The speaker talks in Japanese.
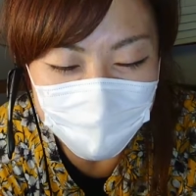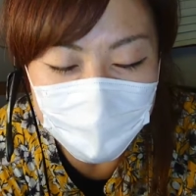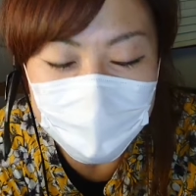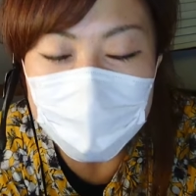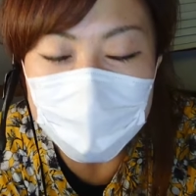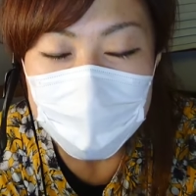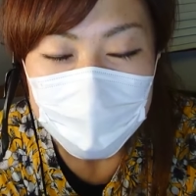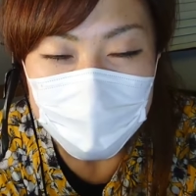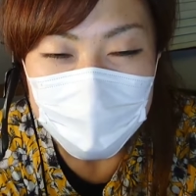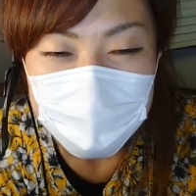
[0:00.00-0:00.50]
だ
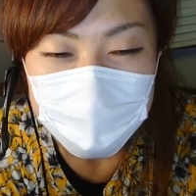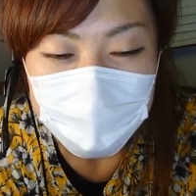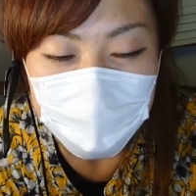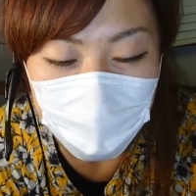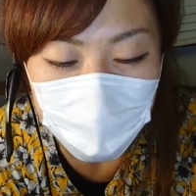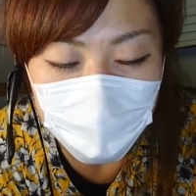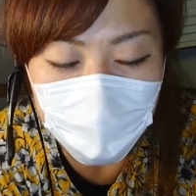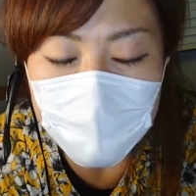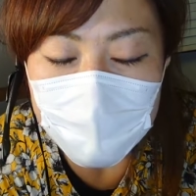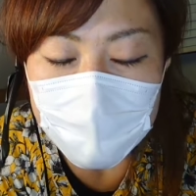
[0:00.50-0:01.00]
からで
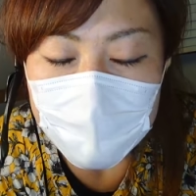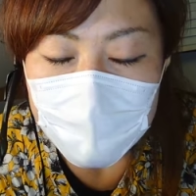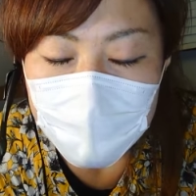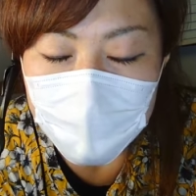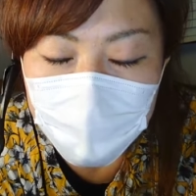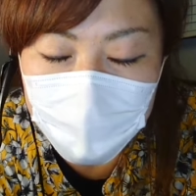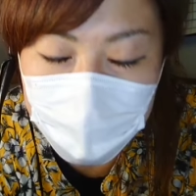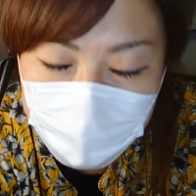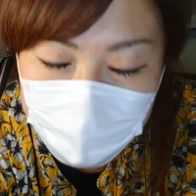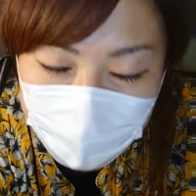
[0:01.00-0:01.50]
も
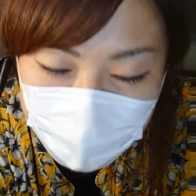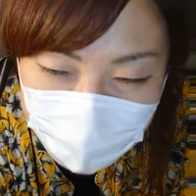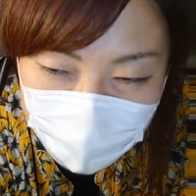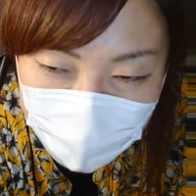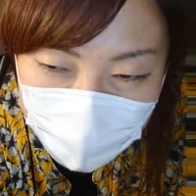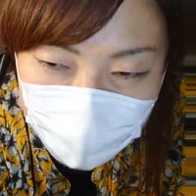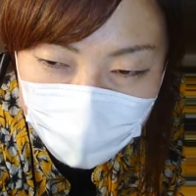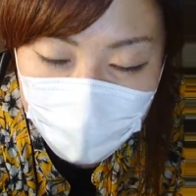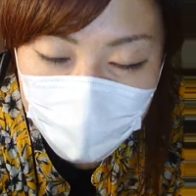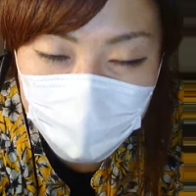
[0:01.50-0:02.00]
こん
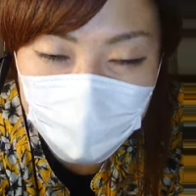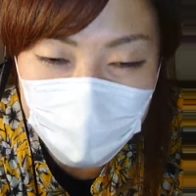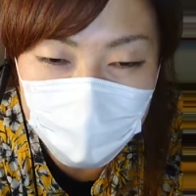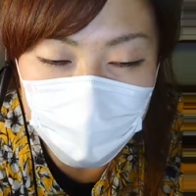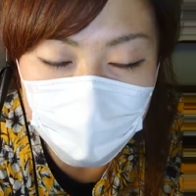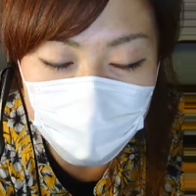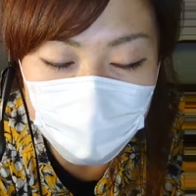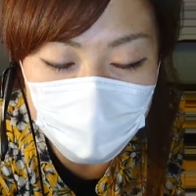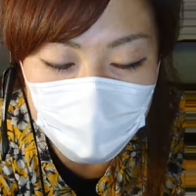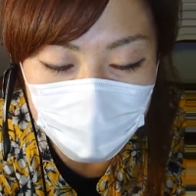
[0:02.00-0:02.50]
な
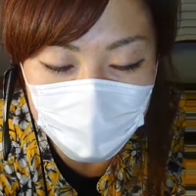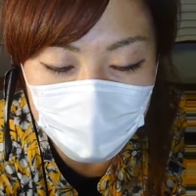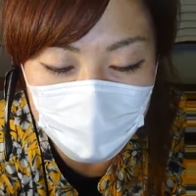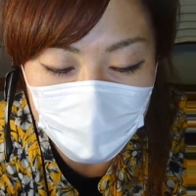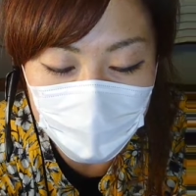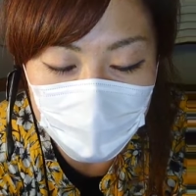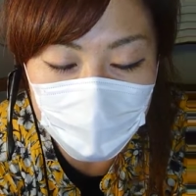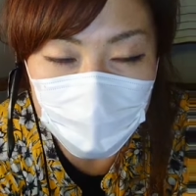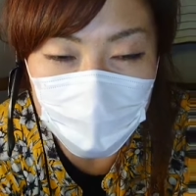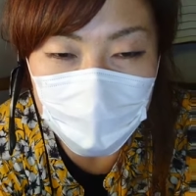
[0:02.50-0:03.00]
カバンバッグいろ
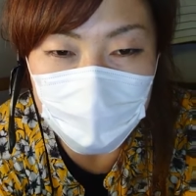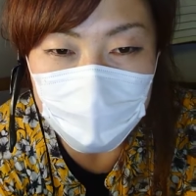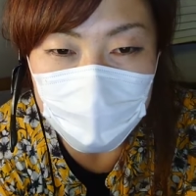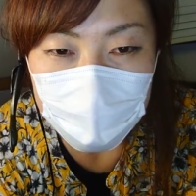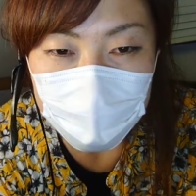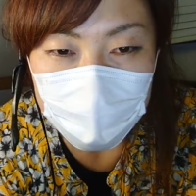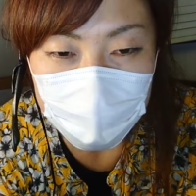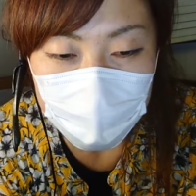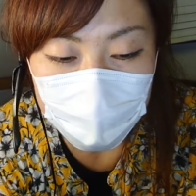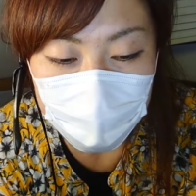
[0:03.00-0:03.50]
んなもの
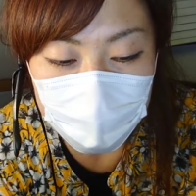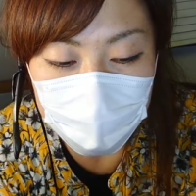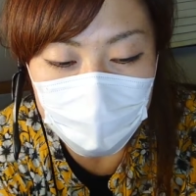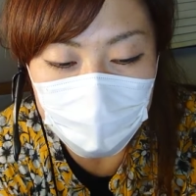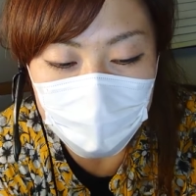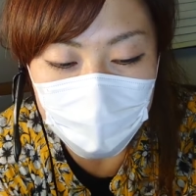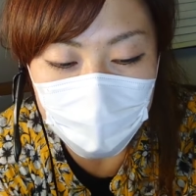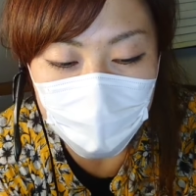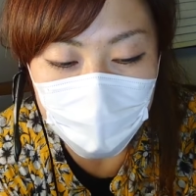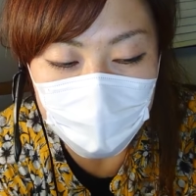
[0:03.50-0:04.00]
私作っ
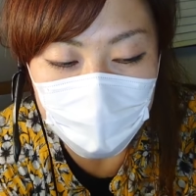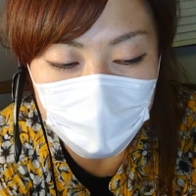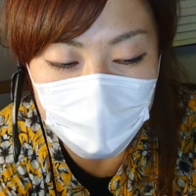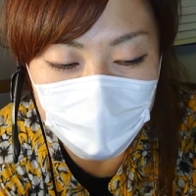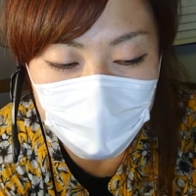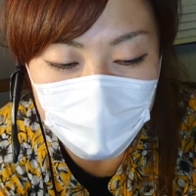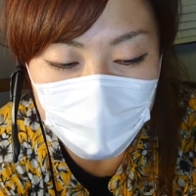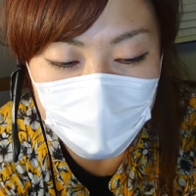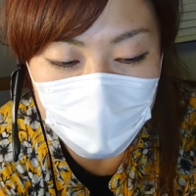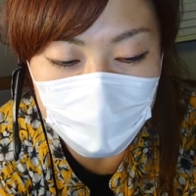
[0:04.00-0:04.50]
てる
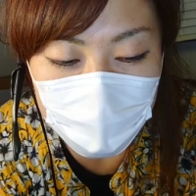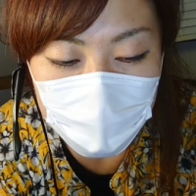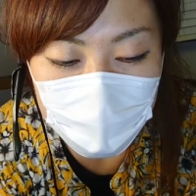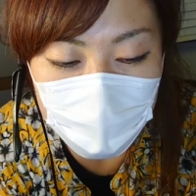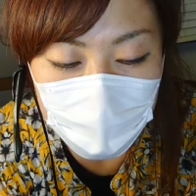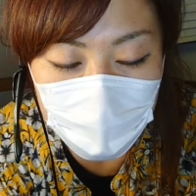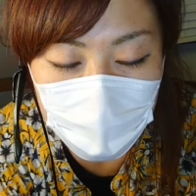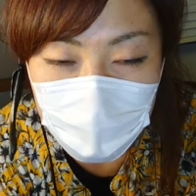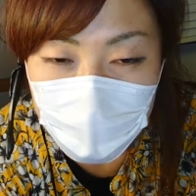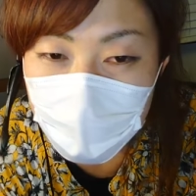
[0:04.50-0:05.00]

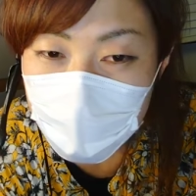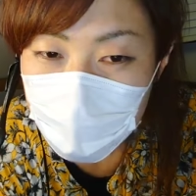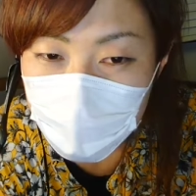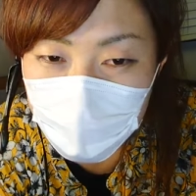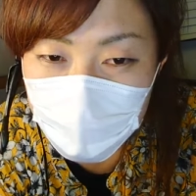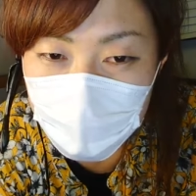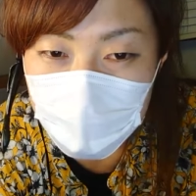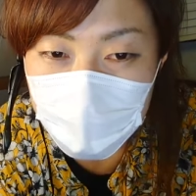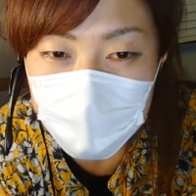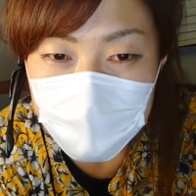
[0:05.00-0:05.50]
私で
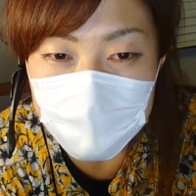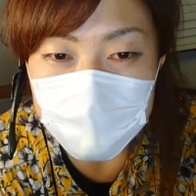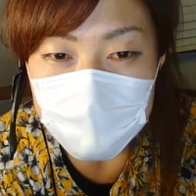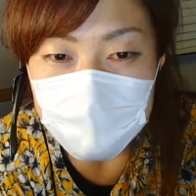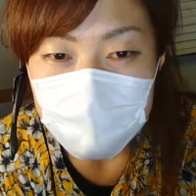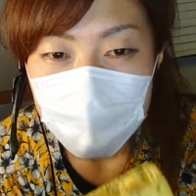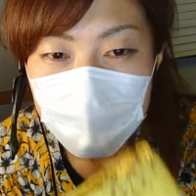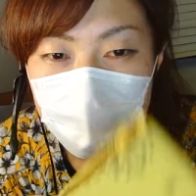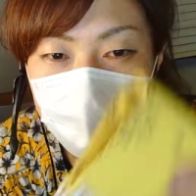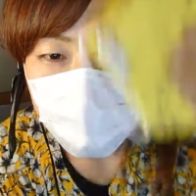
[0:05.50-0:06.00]
も
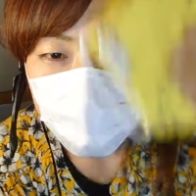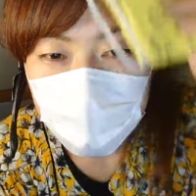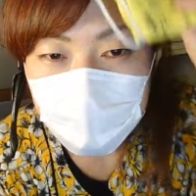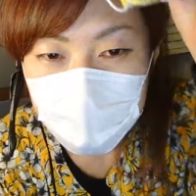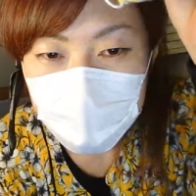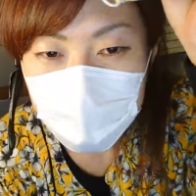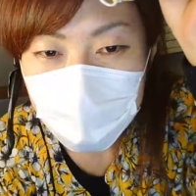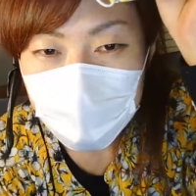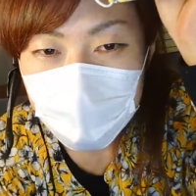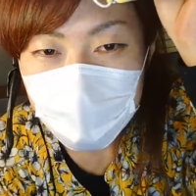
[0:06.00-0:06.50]
これを初
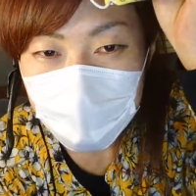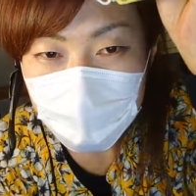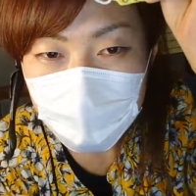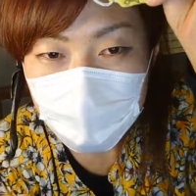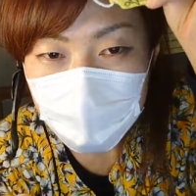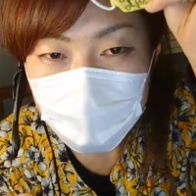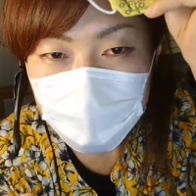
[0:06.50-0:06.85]
めて1個